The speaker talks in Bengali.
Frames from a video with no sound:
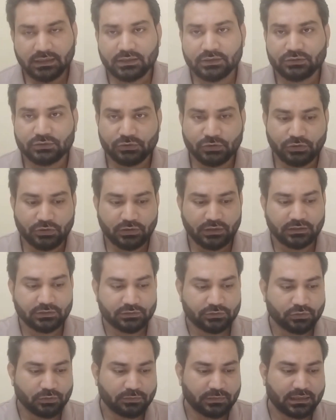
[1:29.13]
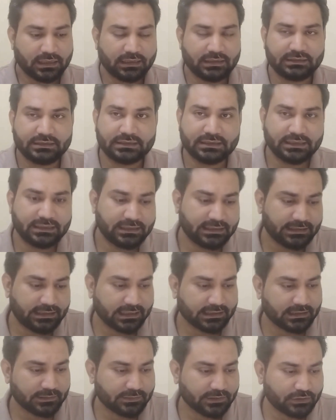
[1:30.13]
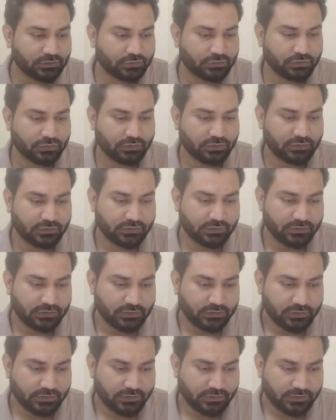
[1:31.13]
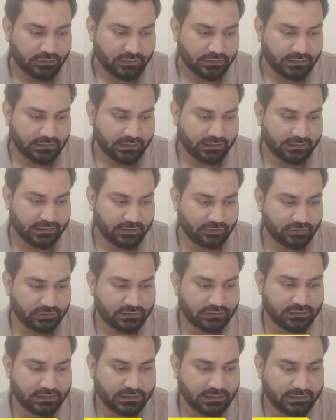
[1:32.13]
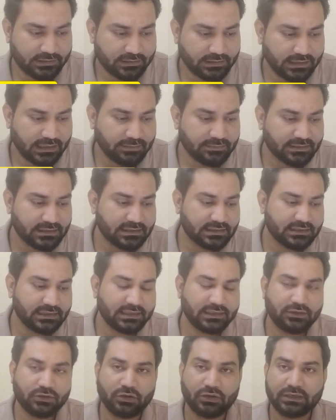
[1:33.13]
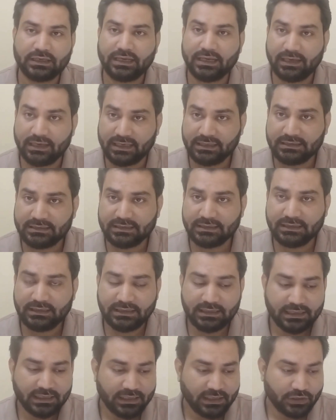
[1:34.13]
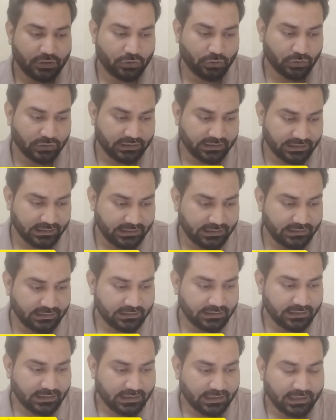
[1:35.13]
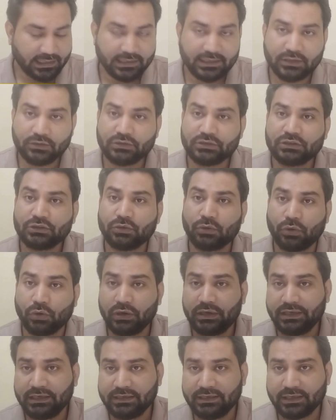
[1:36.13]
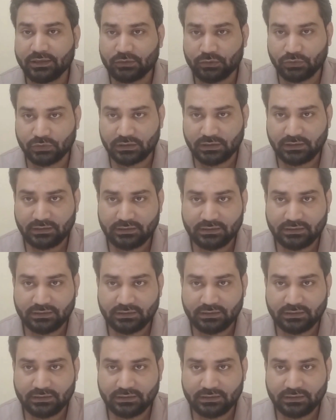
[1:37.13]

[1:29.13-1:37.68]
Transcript: সো তোমরা স্ক্রিনে দেখতে পাচ্ছ এটা হচ্ছে এনসিসি ডট এনআইসি ডট ইন এটা হচ্ছে অল ইন্ডিয়া কোটা